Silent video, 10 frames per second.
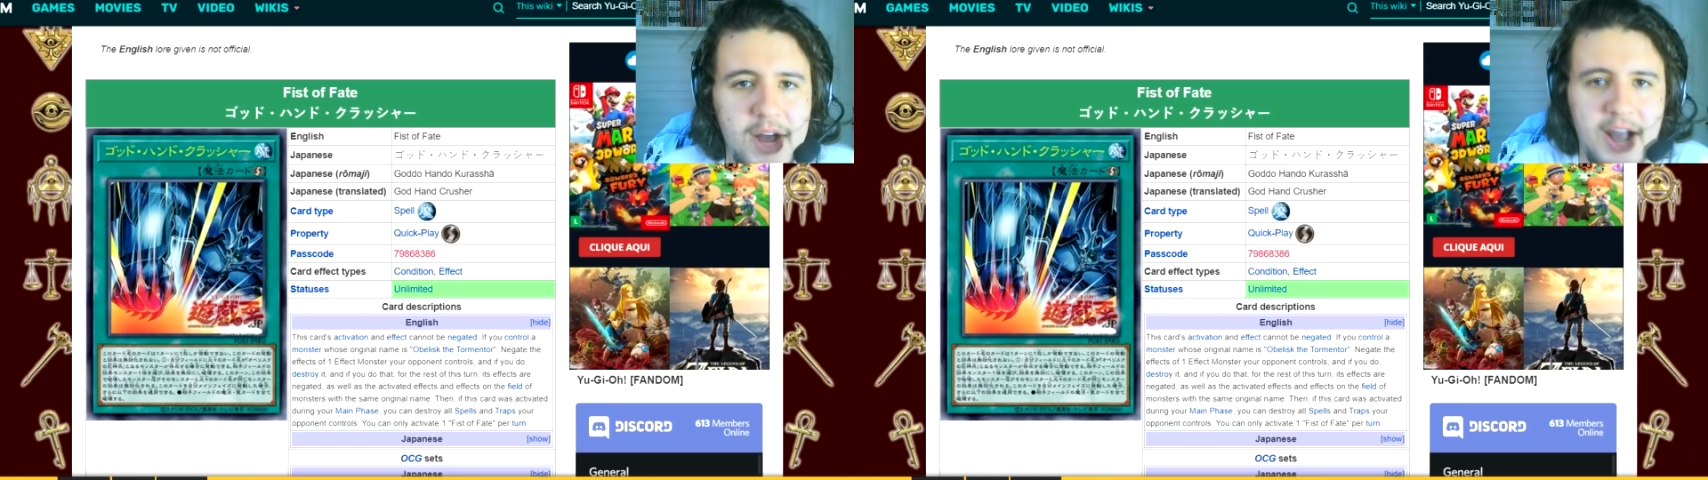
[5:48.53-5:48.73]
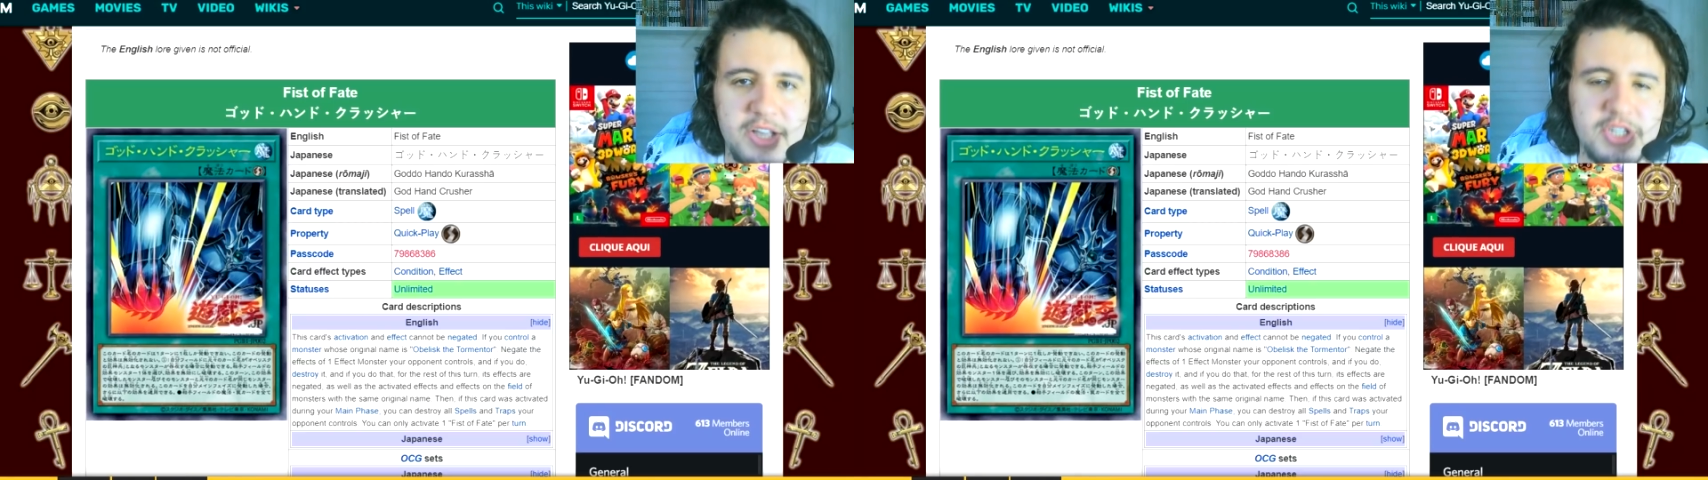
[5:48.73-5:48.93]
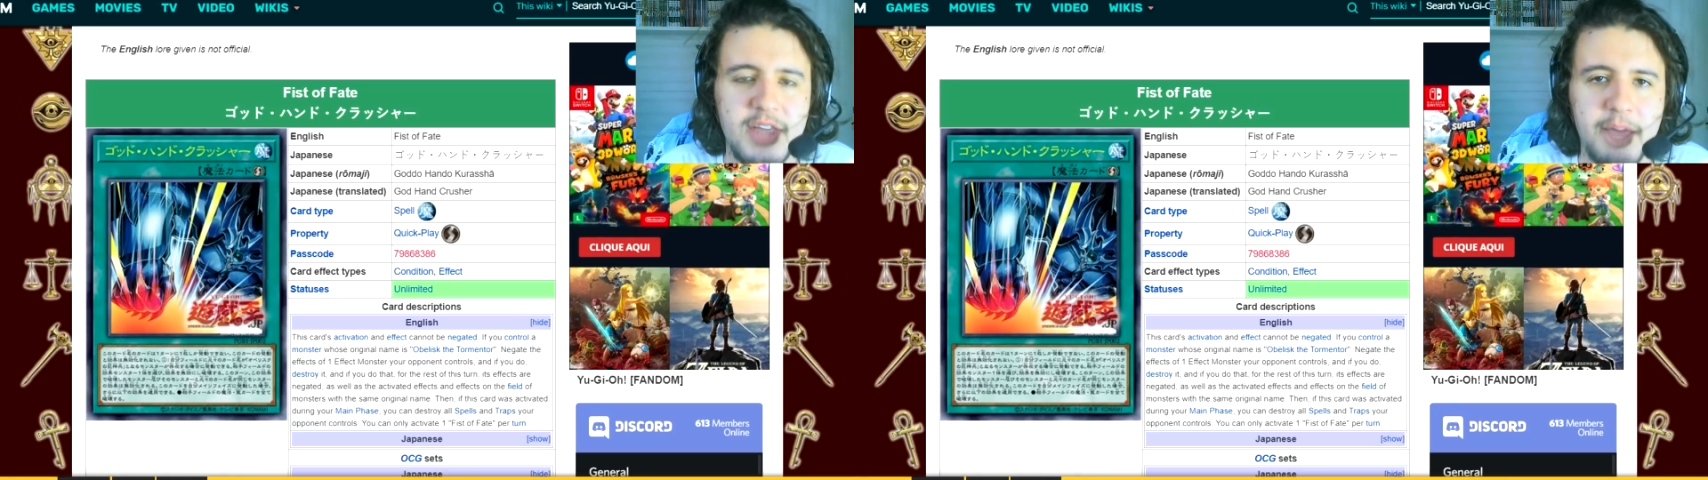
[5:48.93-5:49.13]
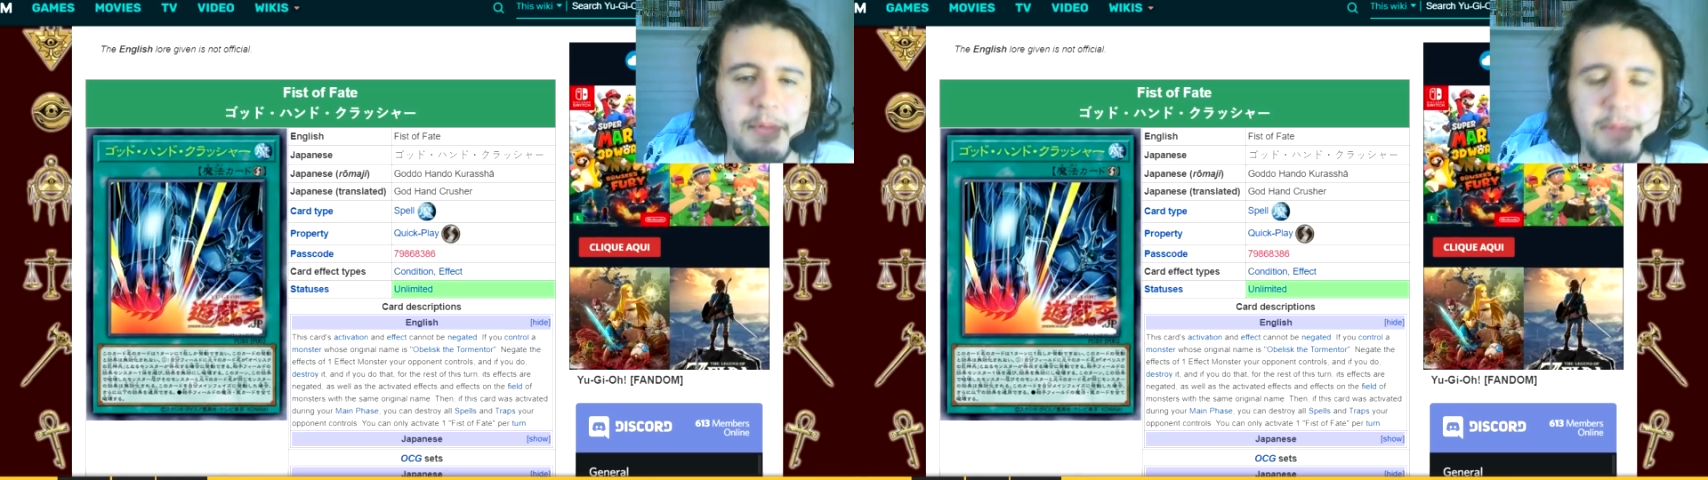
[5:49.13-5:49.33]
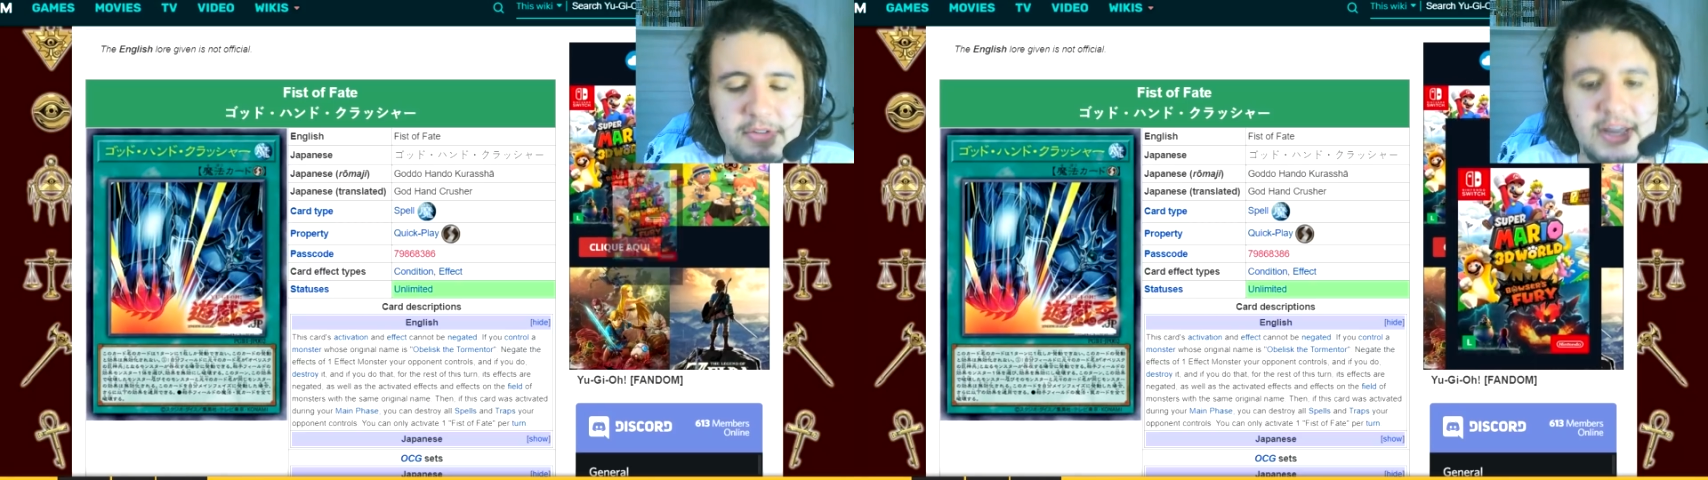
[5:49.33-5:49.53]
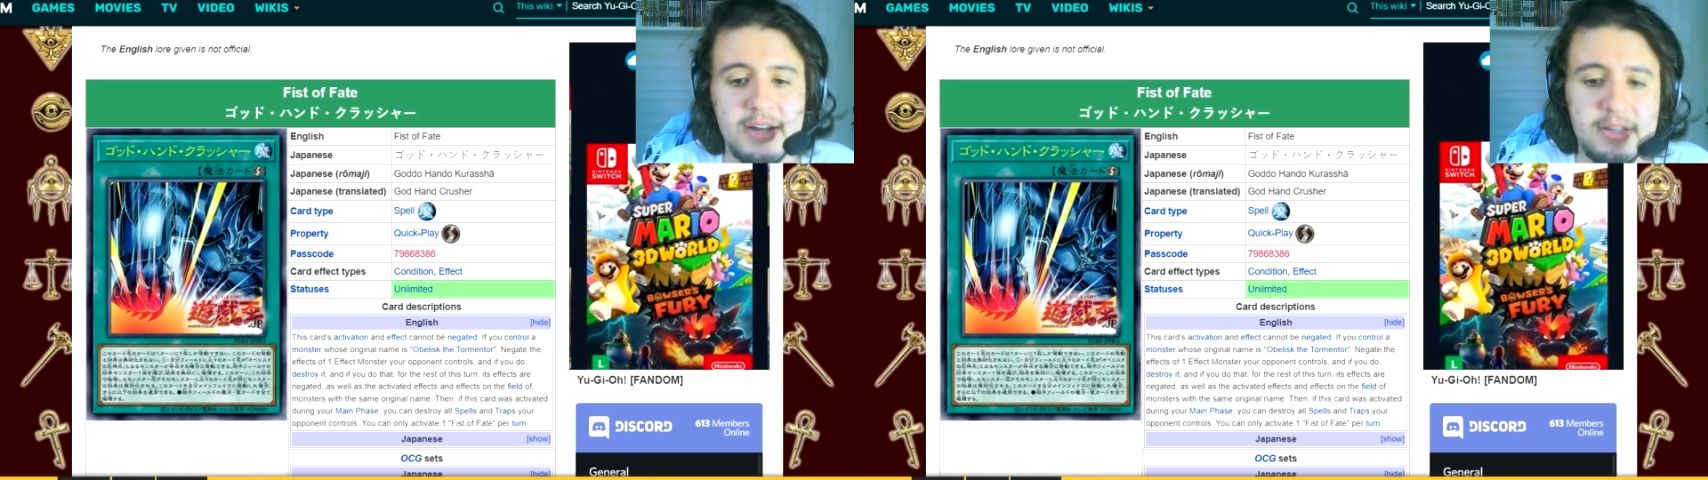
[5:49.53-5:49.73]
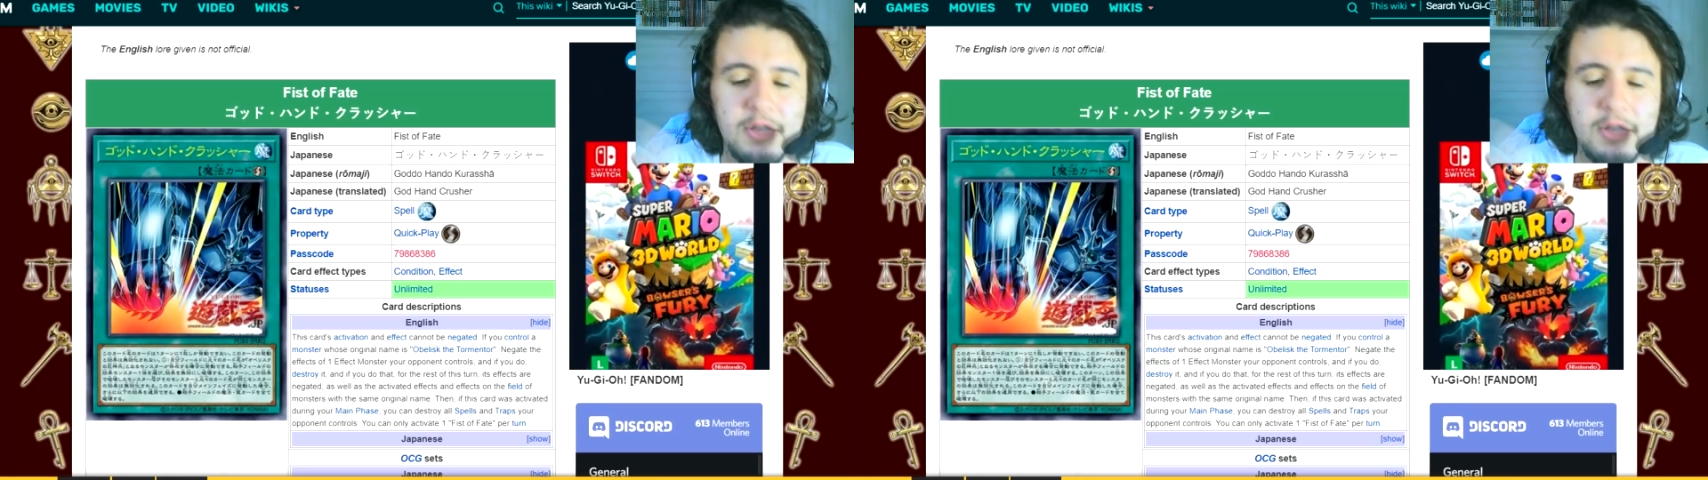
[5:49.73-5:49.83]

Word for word: O card name, mesmo cara